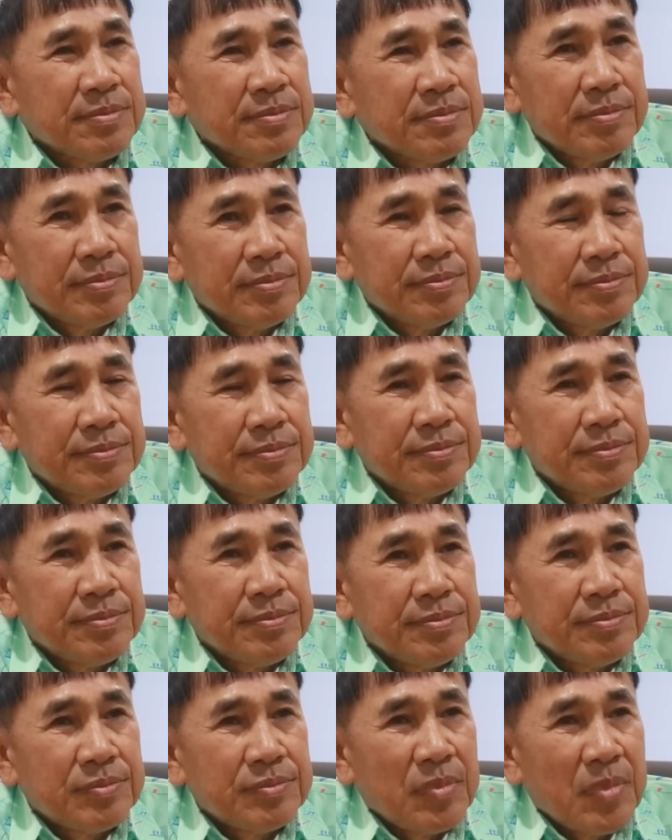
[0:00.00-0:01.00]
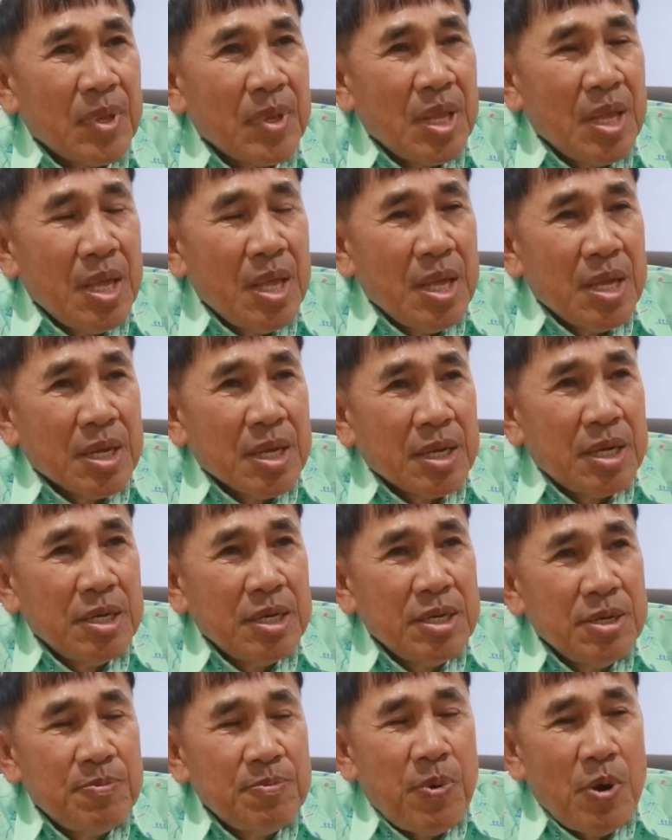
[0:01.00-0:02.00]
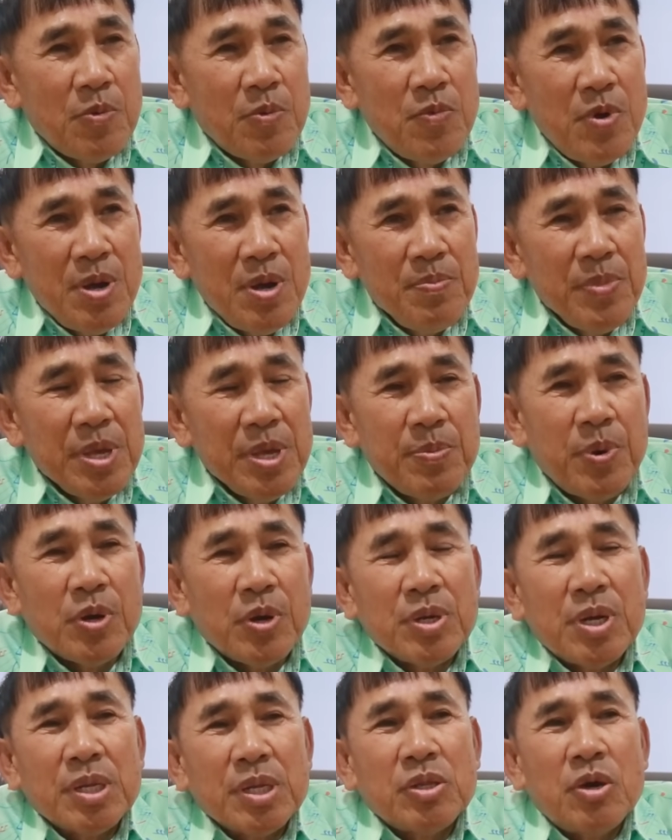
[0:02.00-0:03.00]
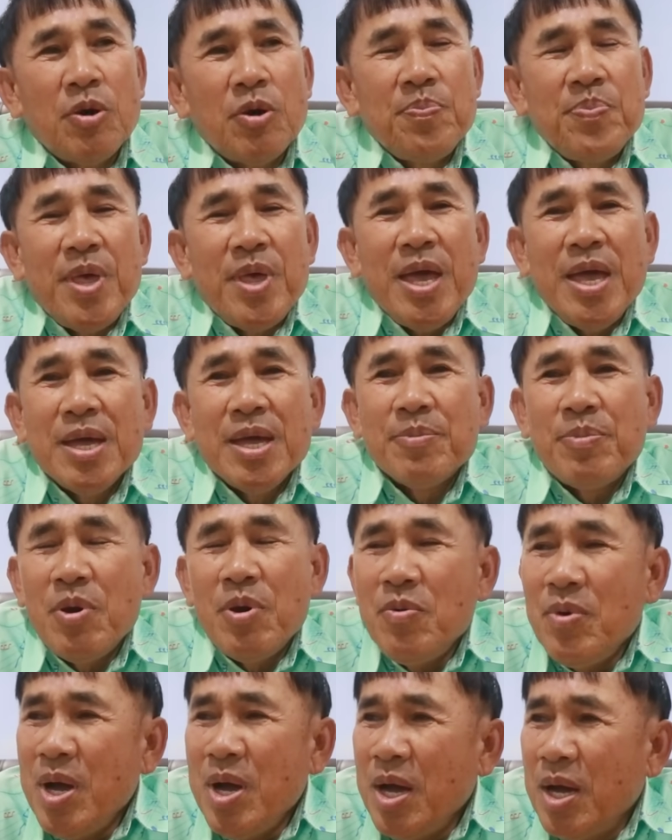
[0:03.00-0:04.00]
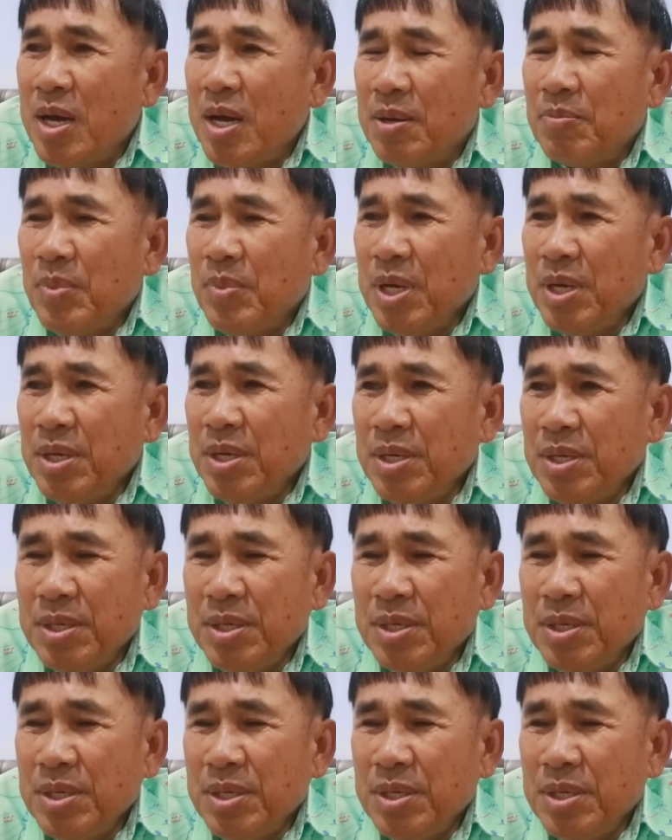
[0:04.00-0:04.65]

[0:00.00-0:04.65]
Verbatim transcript: บนี้ผลกระทบอะไรไหมคือผมว่ามีผลกระทบแน่ เพราะว่ามัน